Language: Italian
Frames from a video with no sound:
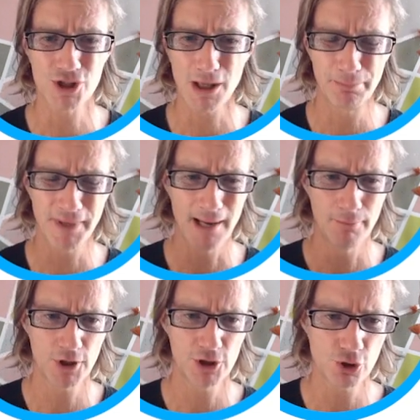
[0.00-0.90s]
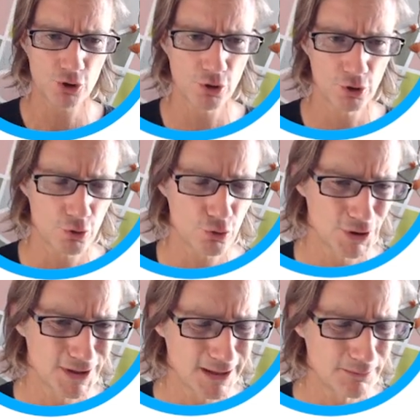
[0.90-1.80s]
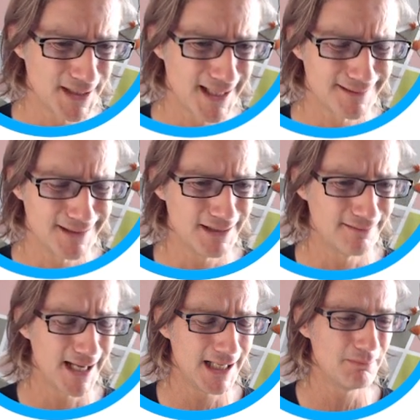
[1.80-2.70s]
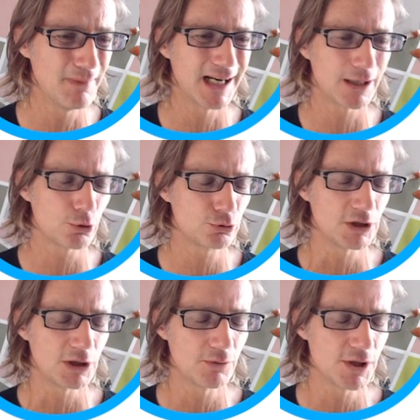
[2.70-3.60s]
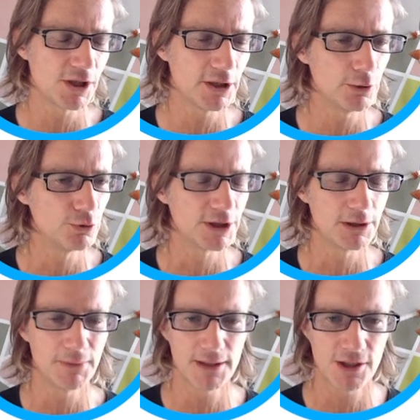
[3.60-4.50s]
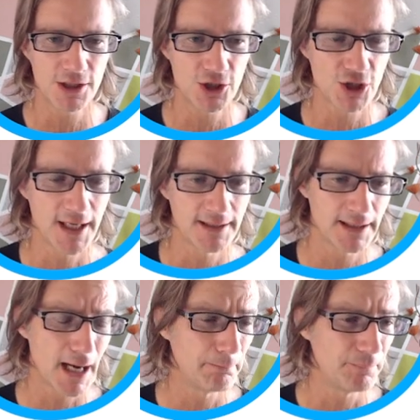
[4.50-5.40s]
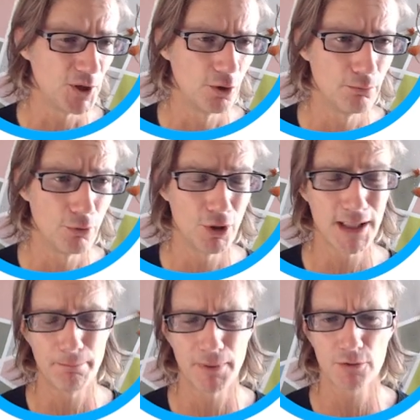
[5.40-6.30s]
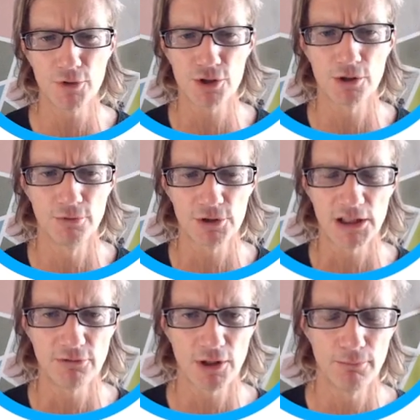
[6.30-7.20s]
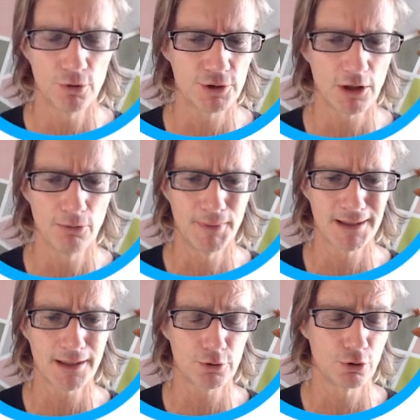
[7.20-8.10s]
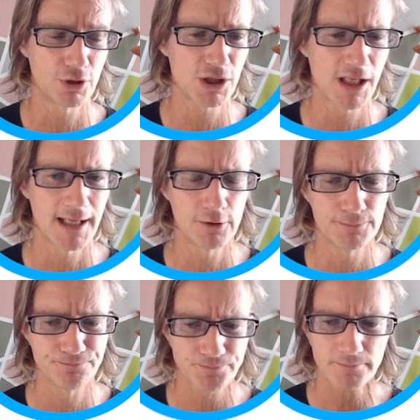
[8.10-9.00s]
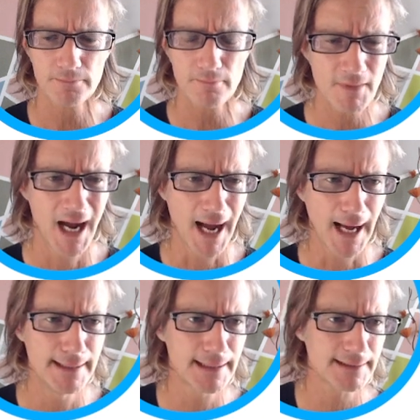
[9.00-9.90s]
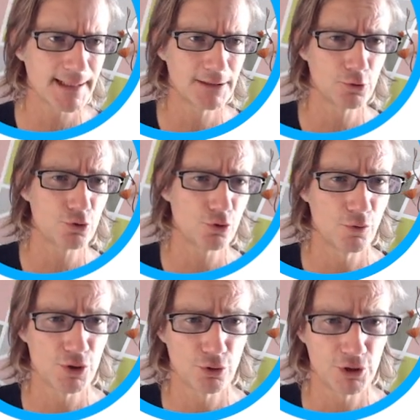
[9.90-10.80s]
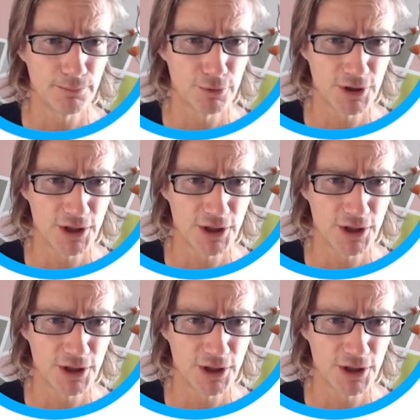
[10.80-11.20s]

Sappiamo che ci sono su determinati livelli, ma rotti questi ultimi si scende a piombo ed è per questo motivo che molti commentatori stanno allertando su questo tipo di